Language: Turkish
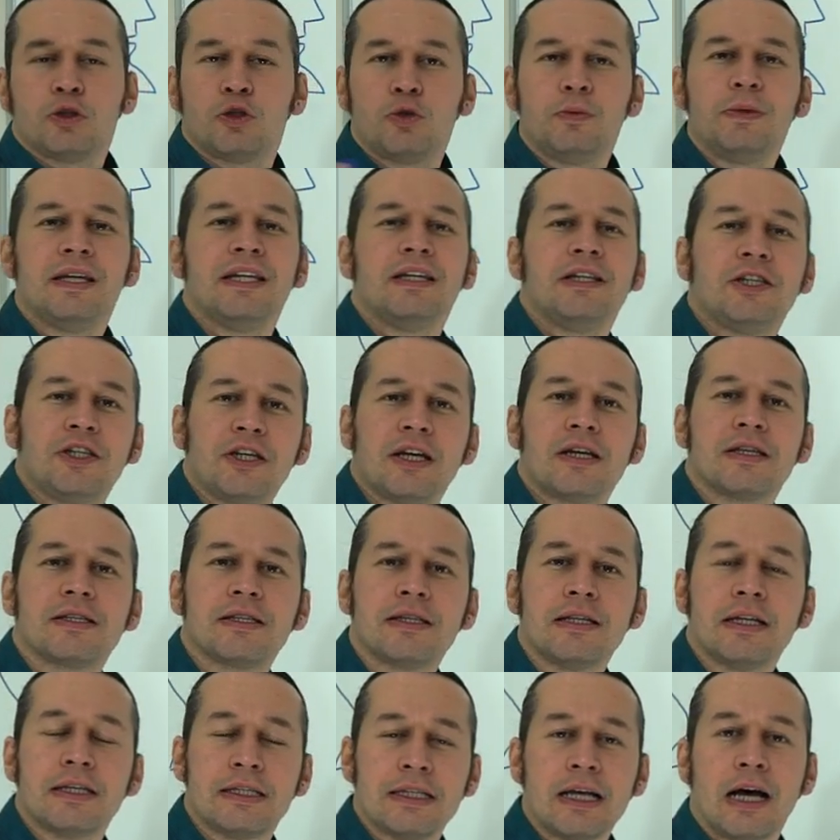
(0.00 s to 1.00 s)
cümlenin
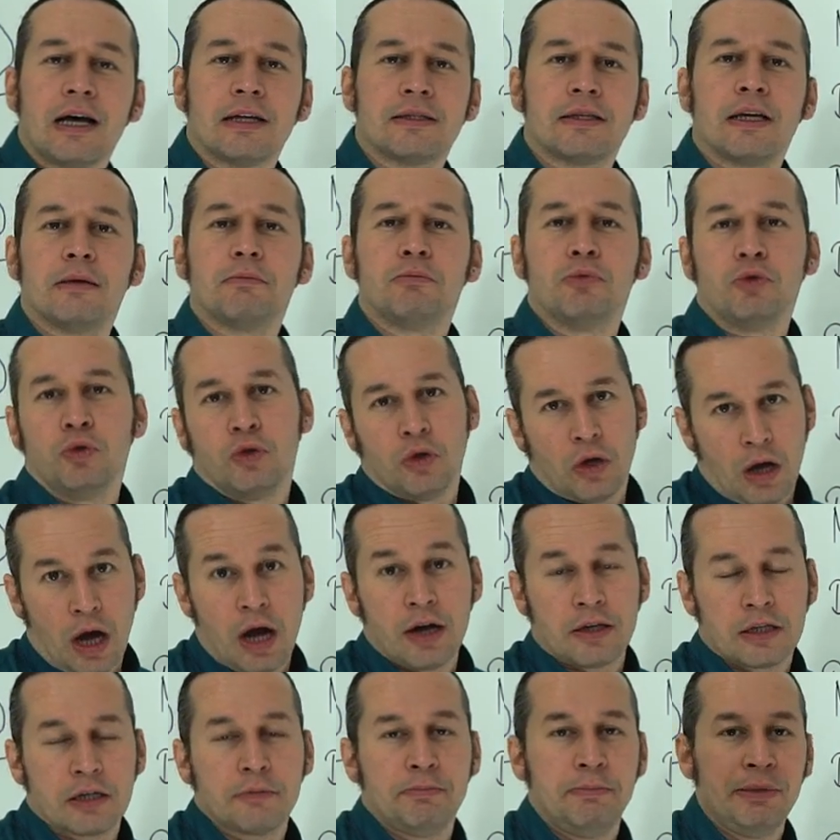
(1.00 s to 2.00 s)
içerisinde zaten bunu
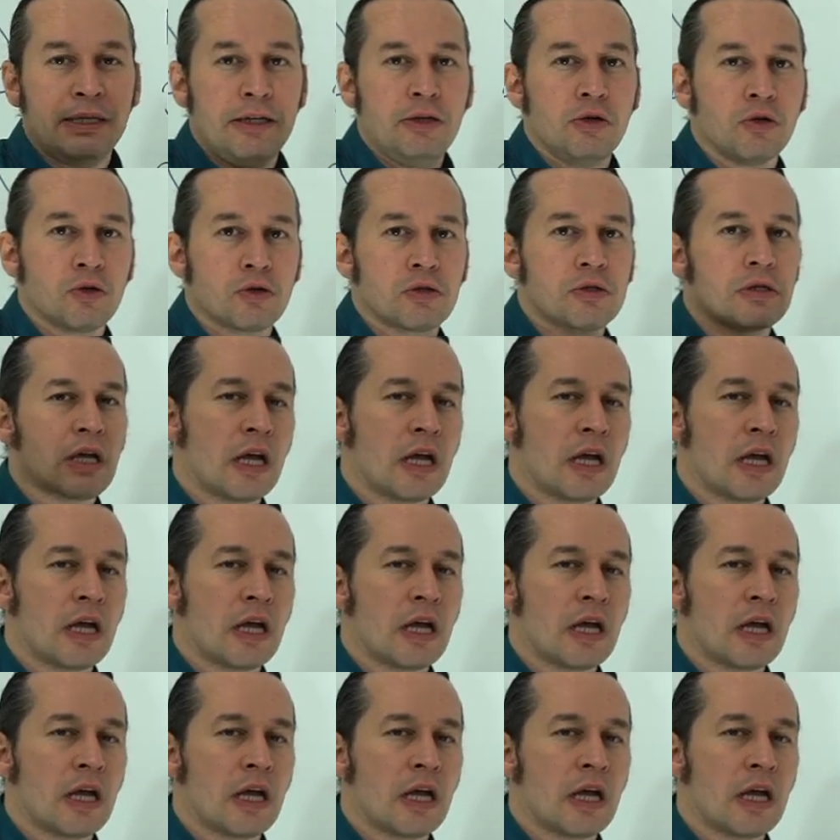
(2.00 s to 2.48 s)
artık biliyoruz